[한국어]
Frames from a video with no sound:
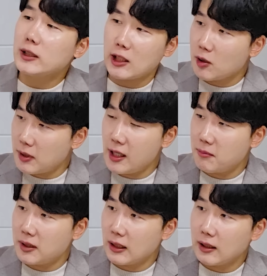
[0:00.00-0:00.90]
작업을 해야
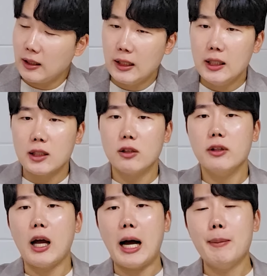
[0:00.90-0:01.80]
합니다. 아.
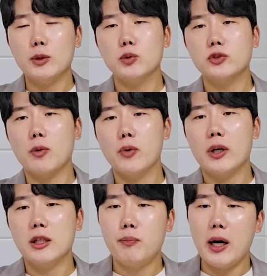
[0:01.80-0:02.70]
그런데 아마존
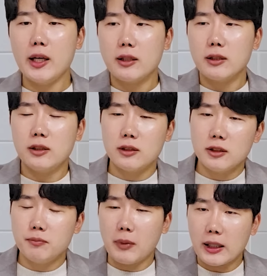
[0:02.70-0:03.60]
서버에 이
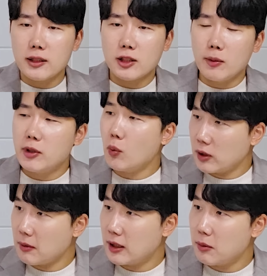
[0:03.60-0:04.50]
파일을 맡기는 기업들이
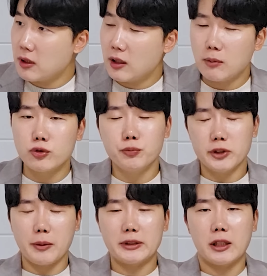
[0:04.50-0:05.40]
워낙 많다 보니까 무슨
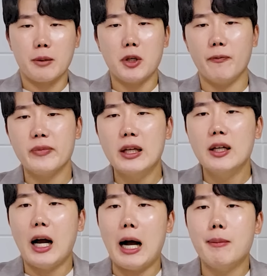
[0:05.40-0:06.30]
문제가 발생하냐면
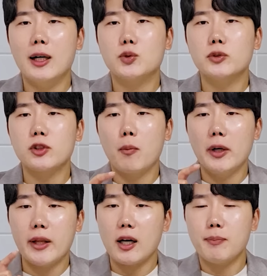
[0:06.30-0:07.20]
아마존
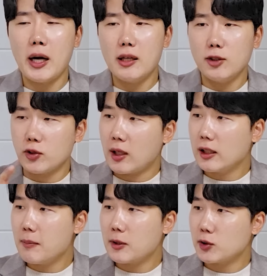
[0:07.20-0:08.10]
서버에 내가 파일을 저장할
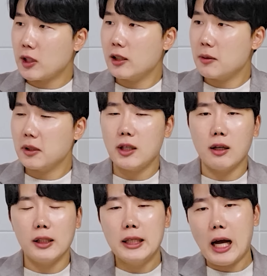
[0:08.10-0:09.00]
때마다 저장할
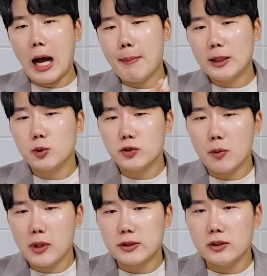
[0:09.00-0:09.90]
때마다 아마존
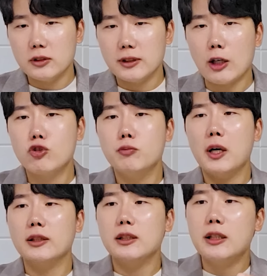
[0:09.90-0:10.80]
서버에서는
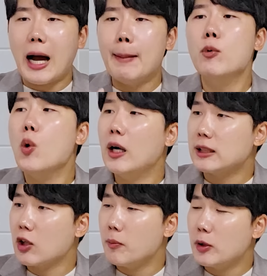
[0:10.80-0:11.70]
자꾸만 이 암호화
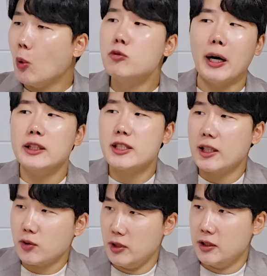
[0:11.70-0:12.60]
작업에 너무 많은
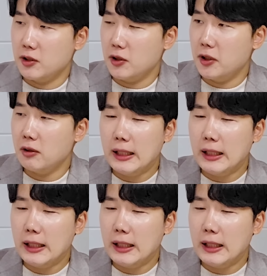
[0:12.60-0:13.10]
시간이 걸리는 거예요.